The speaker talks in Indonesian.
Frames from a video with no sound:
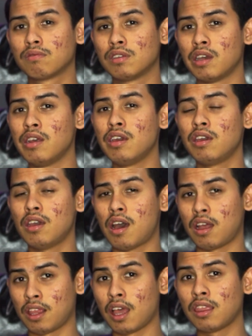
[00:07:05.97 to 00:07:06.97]
Jadi
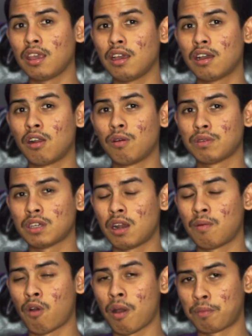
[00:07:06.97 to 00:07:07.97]
hati-hati kalau
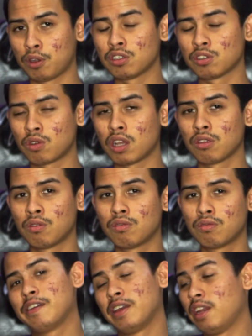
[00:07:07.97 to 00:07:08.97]
misalnya mau upload sesuatu.
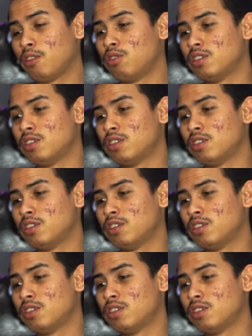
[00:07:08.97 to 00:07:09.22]
Gini